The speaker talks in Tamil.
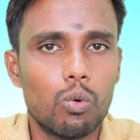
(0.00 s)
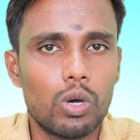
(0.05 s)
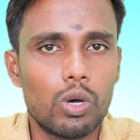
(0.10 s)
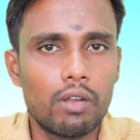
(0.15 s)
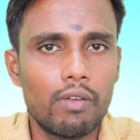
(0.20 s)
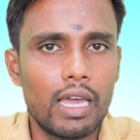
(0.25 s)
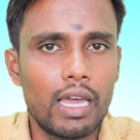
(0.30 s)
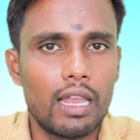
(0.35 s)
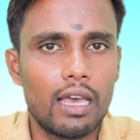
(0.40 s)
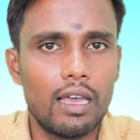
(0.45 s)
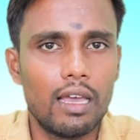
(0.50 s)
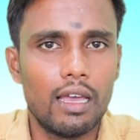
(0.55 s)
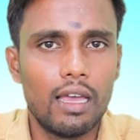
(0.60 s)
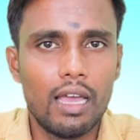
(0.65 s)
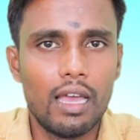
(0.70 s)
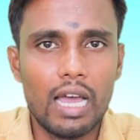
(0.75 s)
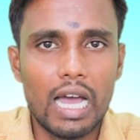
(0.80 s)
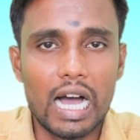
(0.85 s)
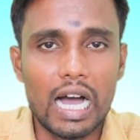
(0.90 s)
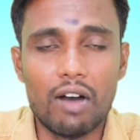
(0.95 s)
ஒருவேளை
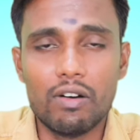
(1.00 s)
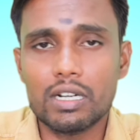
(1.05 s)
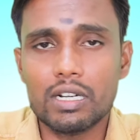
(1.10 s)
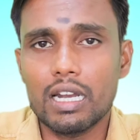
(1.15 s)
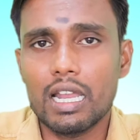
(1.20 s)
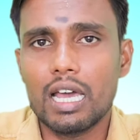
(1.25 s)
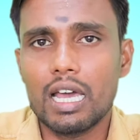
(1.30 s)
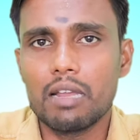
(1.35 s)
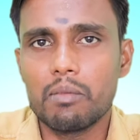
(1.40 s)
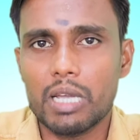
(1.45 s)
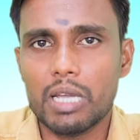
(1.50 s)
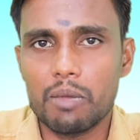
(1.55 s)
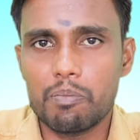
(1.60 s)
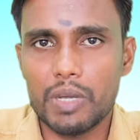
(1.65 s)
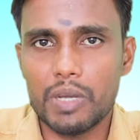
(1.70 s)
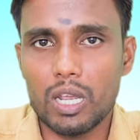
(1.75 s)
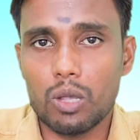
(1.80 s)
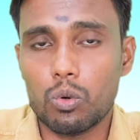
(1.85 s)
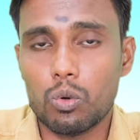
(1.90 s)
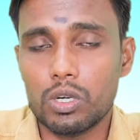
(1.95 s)
அவர்களால
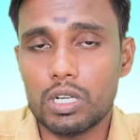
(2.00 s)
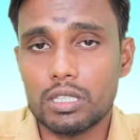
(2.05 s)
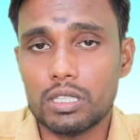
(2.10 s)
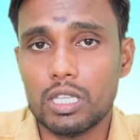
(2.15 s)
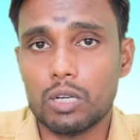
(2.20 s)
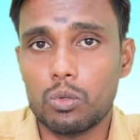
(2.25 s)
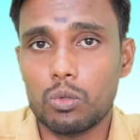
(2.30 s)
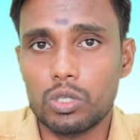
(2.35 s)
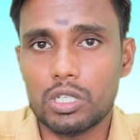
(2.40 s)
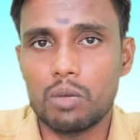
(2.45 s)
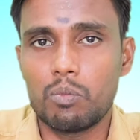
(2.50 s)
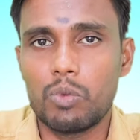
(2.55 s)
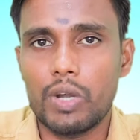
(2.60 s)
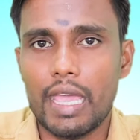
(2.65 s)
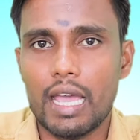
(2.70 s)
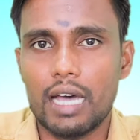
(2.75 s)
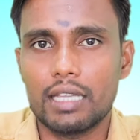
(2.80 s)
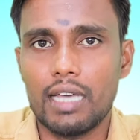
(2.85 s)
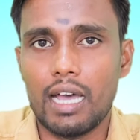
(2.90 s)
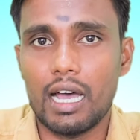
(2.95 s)
மிகப்பெரிய கூட்டத்தை கூட்ட
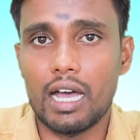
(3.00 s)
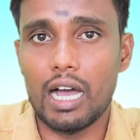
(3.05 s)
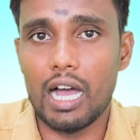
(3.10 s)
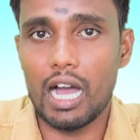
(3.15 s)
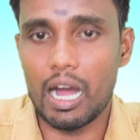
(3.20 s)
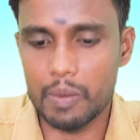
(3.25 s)
முடியாதா